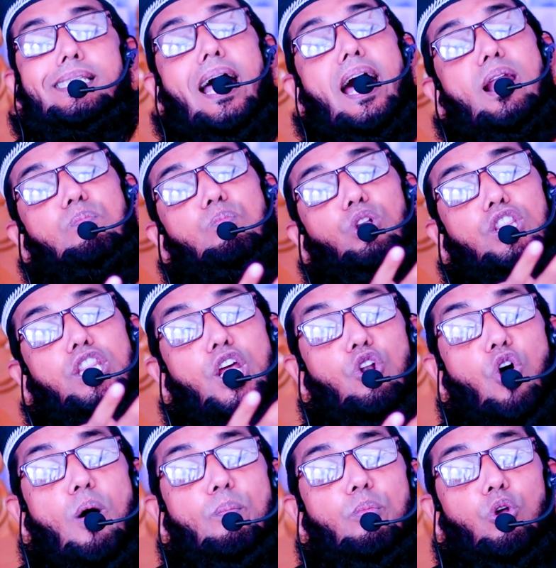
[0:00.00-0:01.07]
যার মধ্যে
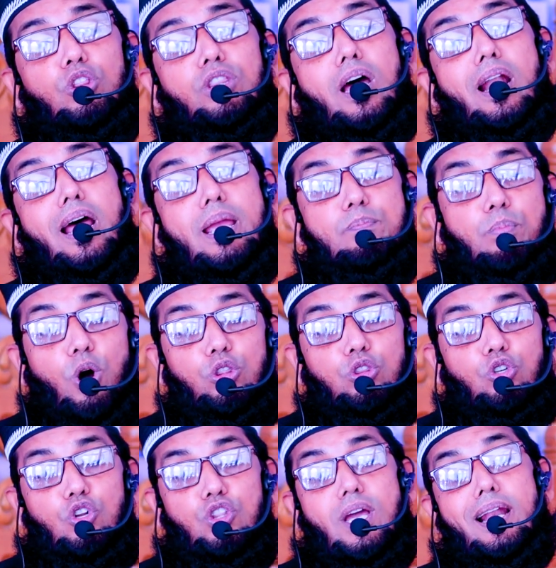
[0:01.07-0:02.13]
নম্রতা নাই
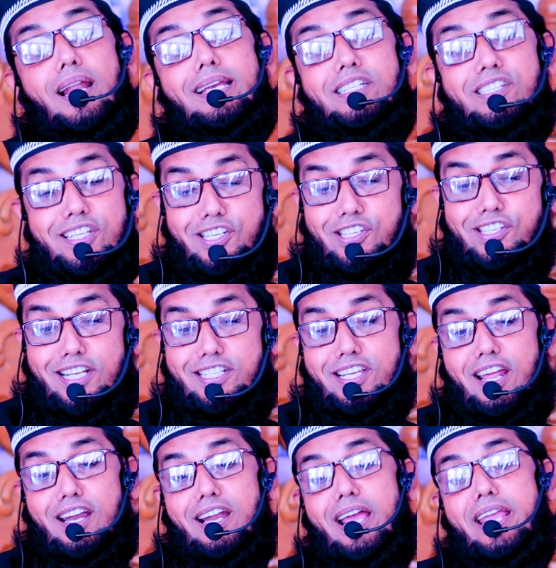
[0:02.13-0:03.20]
ভদ্রতা নাই
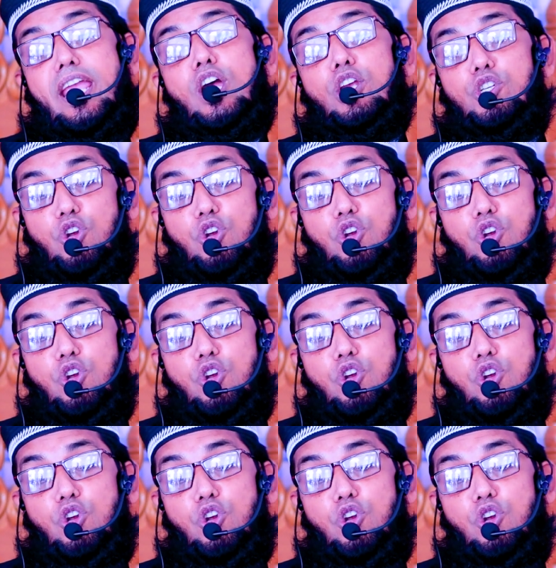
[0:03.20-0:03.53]
শিষ্টাচার নাই